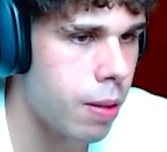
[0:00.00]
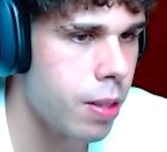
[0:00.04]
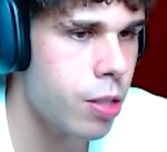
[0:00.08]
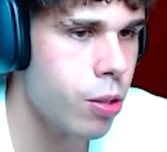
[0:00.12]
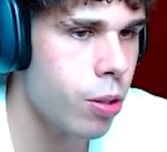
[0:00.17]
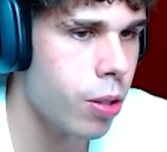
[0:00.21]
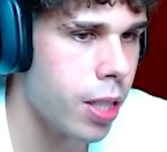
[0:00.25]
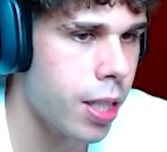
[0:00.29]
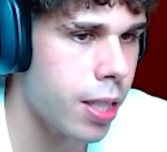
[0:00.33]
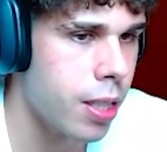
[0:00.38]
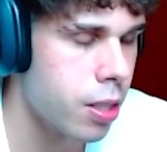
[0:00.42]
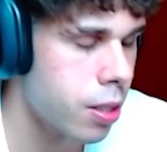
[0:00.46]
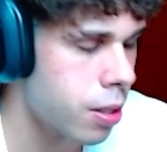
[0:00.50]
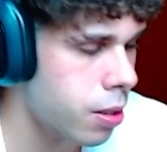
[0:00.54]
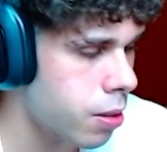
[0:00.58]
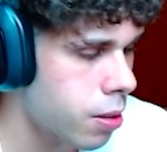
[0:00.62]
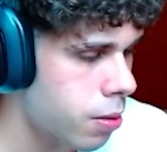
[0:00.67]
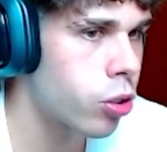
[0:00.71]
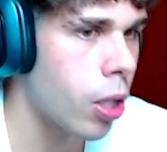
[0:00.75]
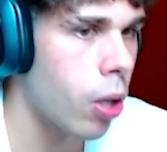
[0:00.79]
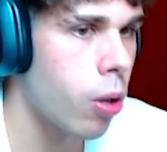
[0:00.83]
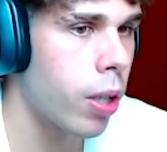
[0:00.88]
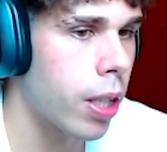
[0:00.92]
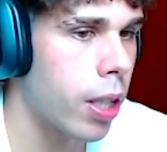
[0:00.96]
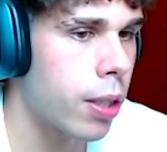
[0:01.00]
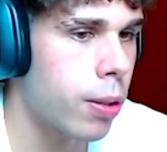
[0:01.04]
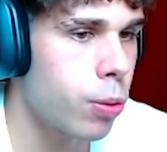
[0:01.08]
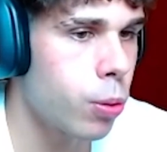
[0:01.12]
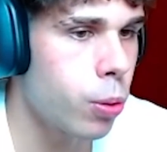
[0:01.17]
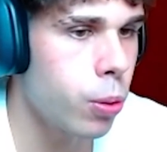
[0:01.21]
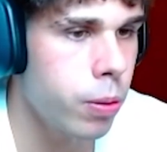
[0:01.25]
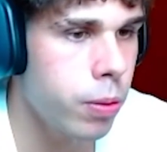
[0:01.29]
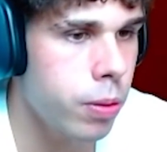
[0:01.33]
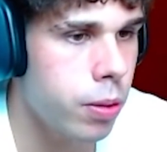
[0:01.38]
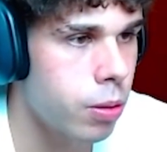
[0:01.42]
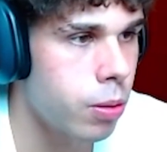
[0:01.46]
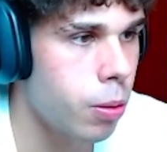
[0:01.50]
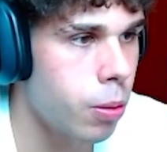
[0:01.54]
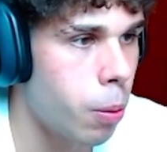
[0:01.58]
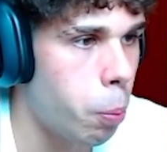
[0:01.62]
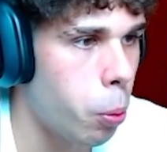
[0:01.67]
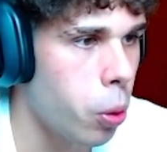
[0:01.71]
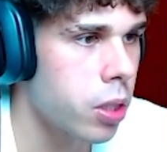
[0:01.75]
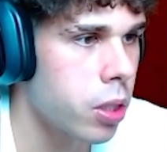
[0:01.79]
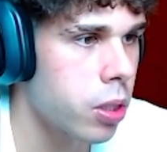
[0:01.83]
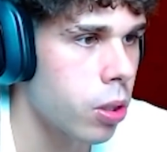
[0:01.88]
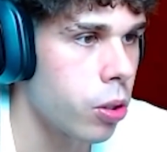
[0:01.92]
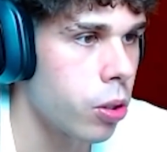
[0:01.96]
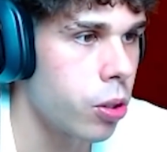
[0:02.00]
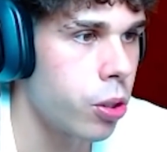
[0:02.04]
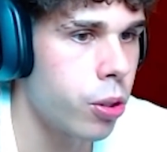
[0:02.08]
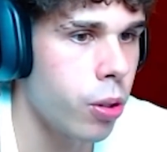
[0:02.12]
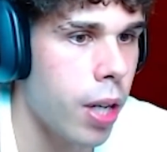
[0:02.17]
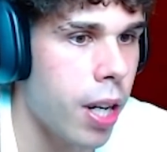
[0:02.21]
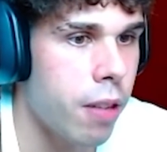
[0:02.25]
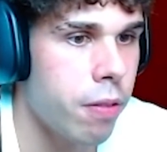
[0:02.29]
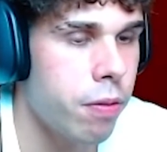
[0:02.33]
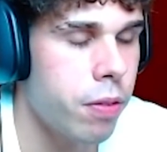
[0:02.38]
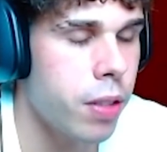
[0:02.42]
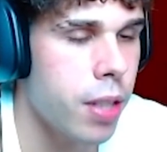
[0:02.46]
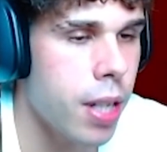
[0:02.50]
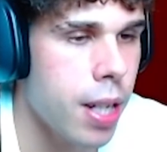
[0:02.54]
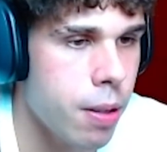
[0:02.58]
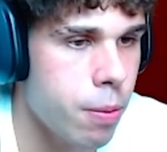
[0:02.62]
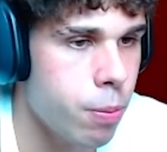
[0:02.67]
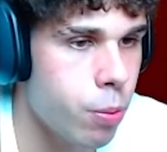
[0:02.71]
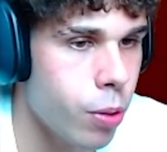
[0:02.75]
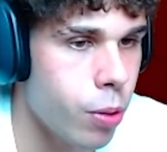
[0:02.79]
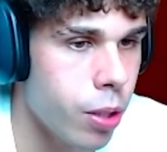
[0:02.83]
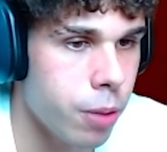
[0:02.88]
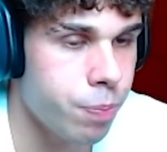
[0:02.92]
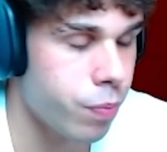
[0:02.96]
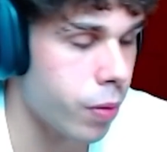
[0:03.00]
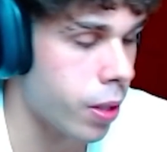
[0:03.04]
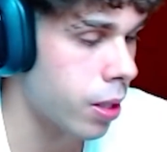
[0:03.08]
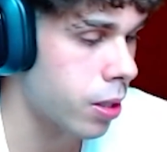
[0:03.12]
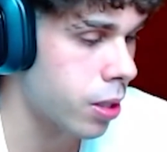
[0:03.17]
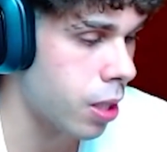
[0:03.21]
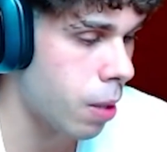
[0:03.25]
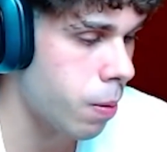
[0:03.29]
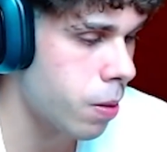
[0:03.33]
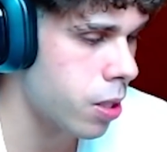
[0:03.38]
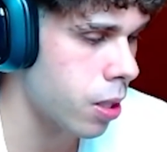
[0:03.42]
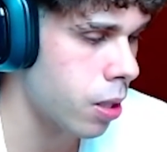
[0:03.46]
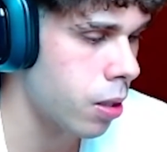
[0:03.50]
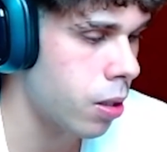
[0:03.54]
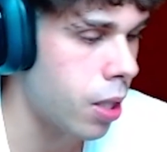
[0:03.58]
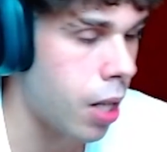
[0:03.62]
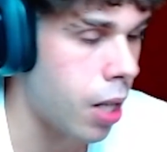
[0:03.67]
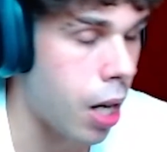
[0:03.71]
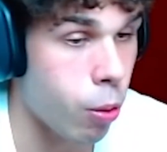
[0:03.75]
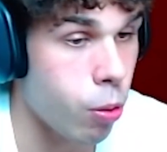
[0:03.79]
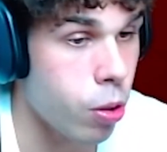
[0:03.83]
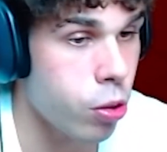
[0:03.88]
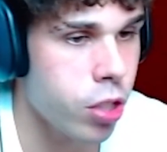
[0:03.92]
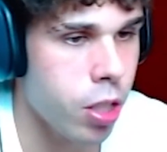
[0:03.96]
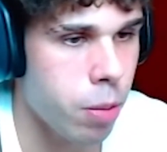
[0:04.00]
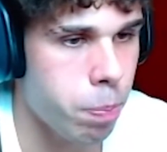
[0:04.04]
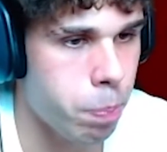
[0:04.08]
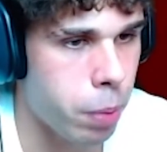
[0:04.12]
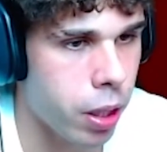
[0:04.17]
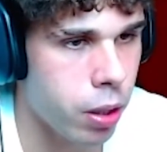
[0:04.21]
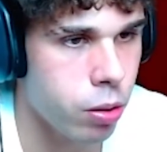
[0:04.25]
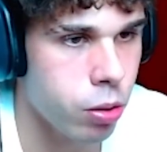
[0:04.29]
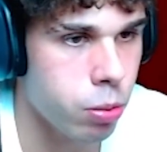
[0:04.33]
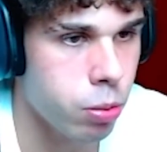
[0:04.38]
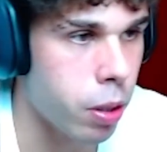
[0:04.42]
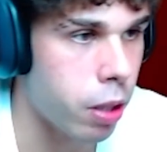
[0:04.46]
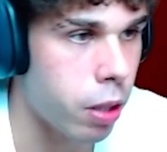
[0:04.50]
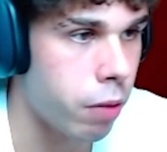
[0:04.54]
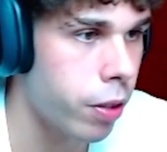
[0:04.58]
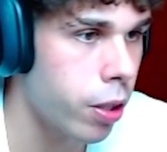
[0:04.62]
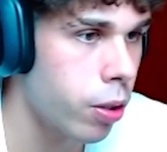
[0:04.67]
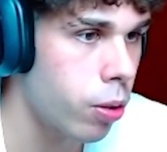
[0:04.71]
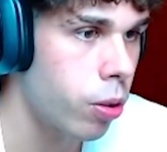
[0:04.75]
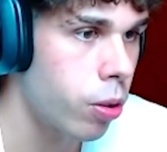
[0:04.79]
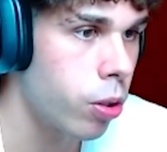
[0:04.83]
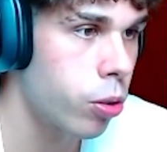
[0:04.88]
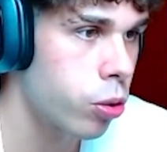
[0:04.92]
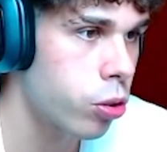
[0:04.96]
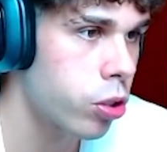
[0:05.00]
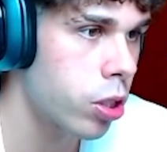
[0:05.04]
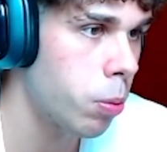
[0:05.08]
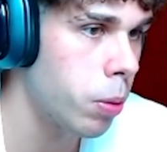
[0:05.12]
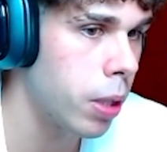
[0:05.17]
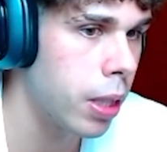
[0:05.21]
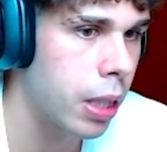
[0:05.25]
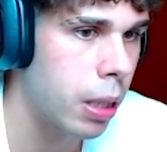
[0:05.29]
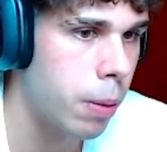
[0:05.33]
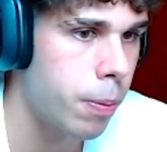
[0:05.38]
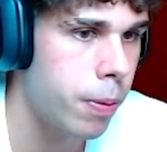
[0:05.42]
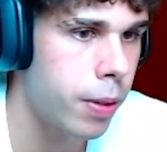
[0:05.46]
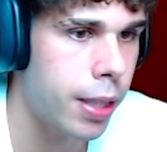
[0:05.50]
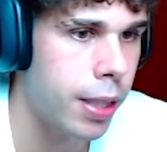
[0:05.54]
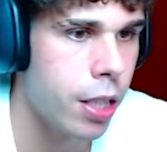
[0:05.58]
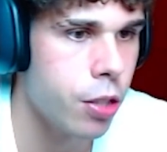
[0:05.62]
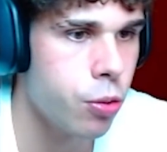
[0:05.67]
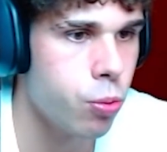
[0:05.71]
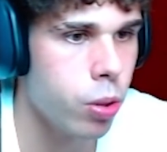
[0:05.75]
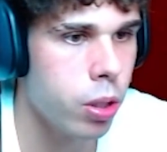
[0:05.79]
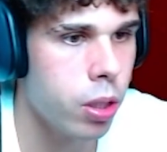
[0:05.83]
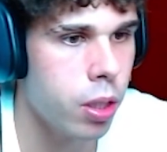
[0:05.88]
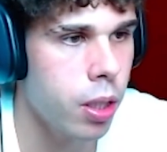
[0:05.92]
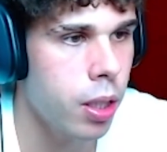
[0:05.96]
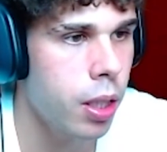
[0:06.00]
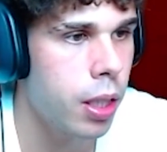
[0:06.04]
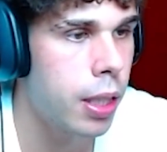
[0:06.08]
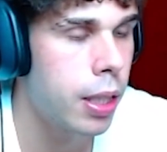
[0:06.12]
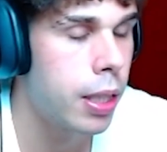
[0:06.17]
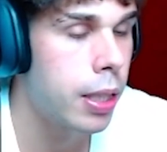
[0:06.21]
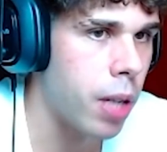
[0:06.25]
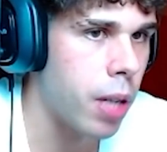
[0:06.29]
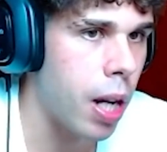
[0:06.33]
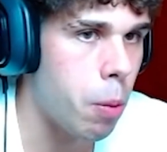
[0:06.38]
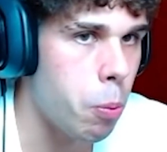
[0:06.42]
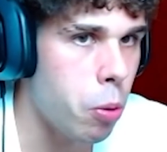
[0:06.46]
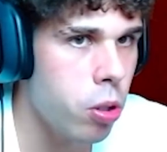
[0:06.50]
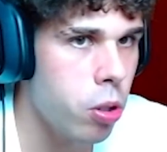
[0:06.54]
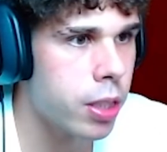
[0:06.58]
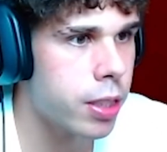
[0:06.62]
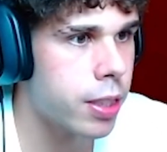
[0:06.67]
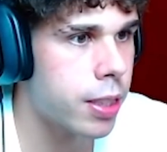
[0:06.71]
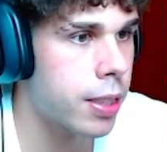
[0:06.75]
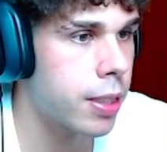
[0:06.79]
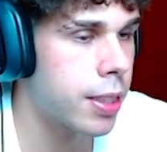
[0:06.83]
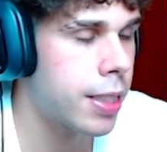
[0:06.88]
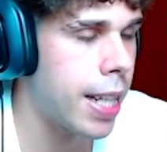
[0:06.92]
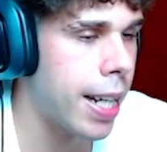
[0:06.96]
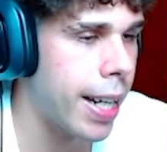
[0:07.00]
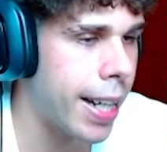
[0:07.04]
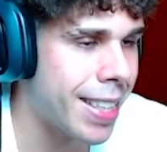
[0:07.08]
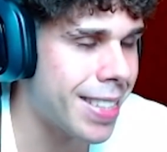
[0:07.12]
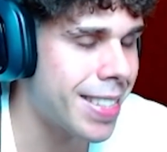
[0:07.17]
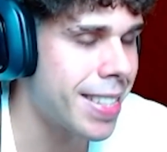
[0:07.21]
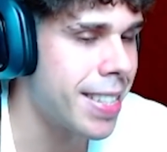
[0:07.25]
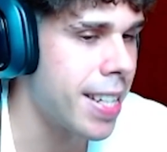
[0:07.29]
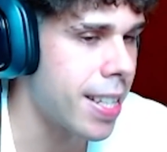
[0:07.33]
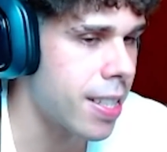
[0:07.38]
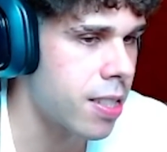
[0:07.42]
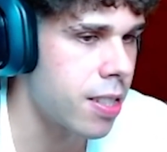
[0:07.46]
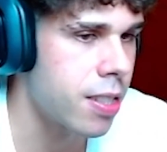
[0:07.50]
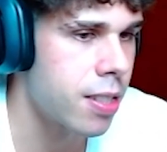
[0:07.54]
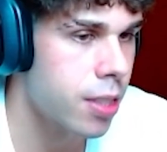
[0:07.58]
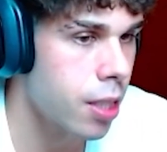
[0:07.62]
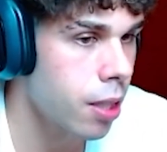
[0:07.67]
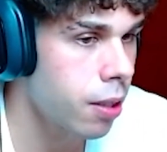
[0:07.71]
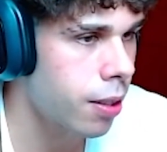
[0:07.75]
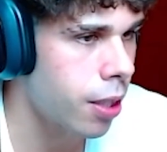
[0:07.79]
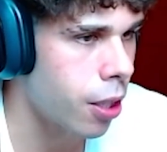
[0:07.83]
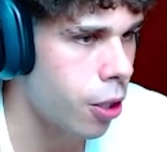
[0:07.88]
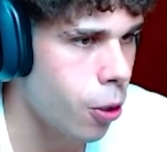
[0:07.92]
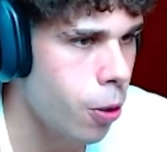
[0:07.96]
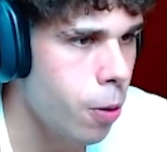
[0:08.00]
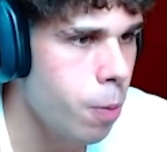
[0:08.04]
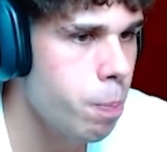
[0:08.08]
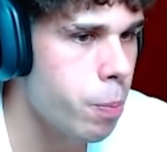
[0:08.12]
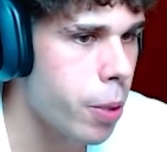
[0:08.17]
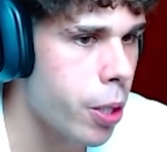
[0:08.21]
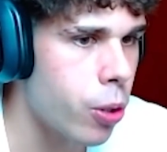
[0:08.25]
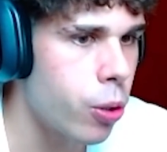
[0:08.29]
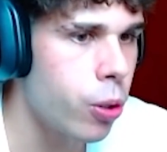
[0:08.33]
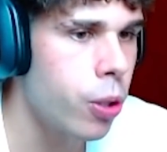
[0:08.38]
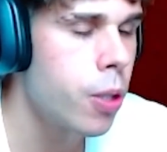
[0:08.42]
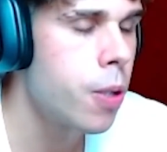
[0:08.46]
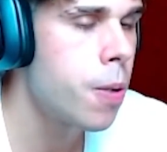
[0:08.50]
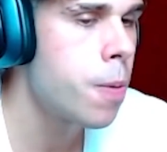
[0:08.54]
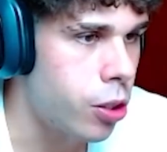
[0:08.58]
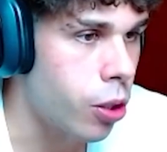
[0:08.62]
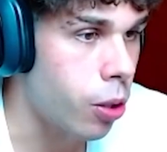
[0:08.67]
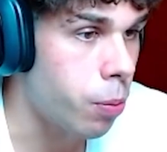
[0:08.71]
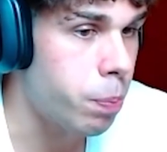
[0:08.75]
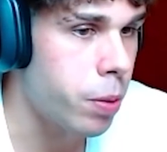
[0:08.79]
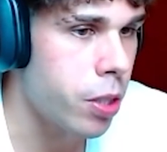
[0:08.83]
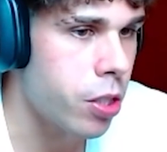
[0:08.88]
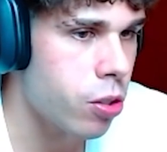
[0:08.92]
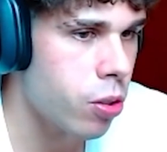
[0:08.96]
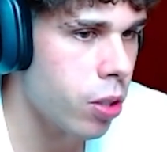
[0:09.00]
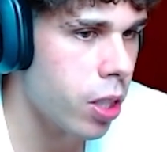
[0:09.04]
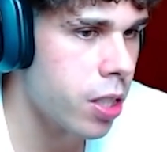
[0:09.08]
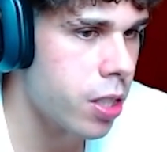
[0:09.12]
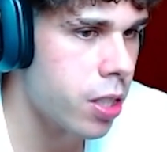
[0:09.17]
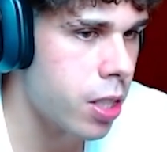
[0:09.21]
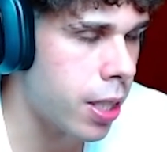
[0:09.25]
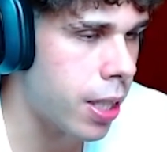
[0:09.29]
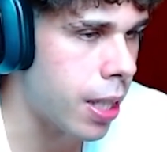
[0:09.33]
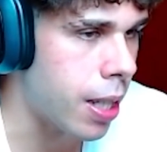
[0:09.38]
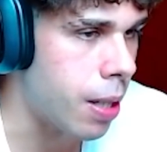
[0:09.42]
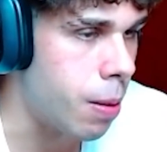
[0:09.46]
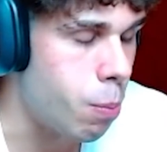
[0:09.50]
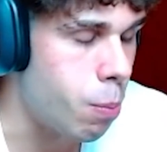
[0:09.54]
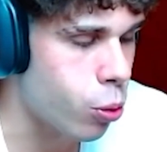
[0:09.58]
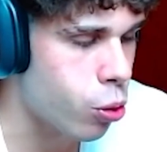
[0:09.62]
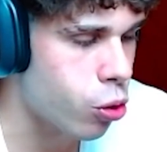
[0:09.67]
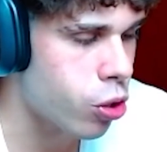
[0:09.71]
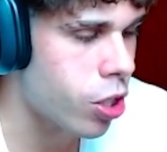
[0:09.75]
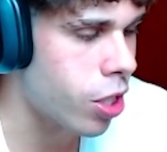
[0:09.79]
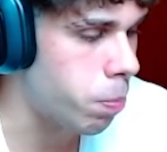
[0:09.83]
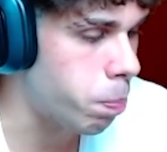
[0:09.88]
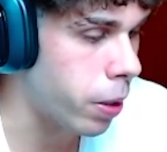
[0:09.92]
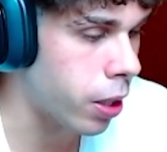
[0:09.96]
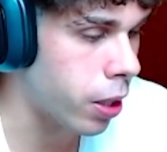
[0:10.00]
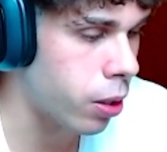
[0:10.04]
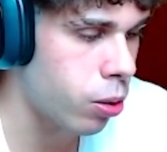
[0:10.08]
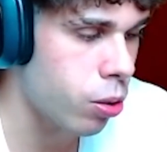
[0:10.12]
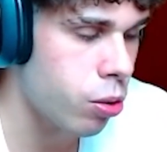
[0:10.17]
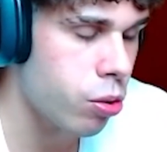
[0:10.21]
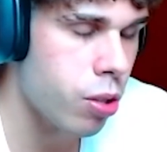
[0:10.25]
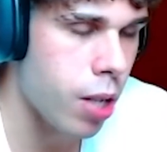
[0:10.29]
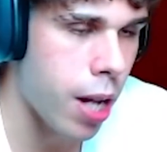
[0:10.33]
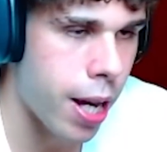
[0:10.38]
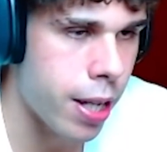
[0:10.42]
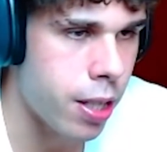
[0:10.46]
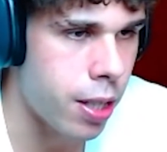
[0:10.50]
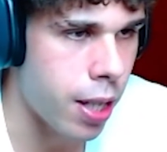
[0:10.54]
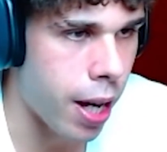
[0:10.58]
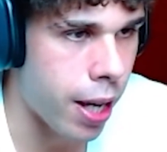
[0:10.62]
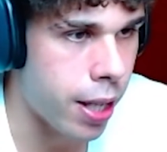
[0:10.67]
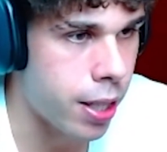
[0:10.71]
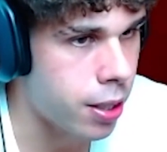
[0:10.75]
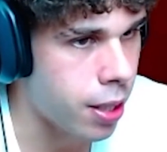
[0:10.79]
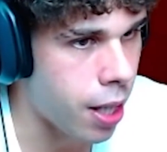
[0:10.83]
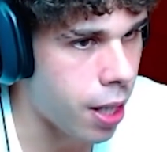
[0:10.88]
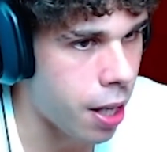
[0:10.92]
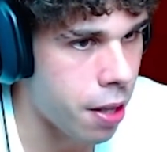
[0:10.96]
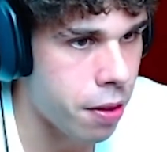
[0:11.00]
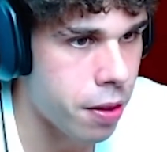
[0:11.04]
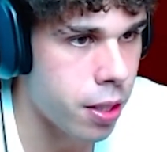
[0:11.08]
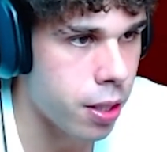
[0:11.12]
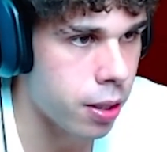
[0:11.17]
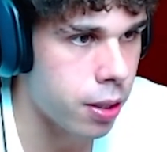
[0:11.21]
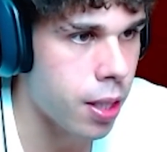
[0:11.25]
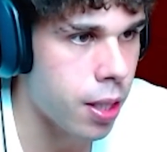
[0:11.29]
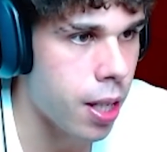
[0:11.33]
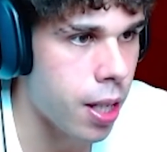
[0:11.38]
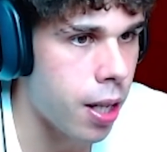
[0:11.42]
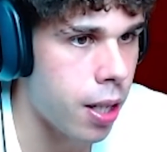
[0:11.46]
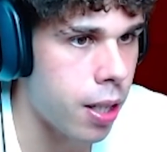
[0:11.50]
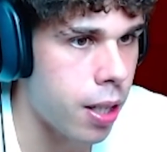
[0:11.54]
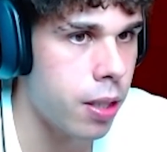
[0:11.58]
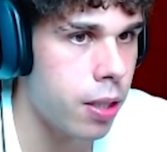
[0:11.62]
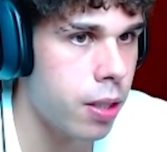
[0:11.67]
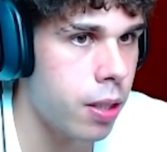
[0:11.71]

¿Eso qué es? Es algo que tú no puedes controlar al final, pero, ¿sabes? En algunos aspectos me refiero, en otros evidentemente la suerte a lo mejor sea casi inexistente, ¿no? Pero yo pienso que sí, que en muchos aspectos hay, hay, cierta...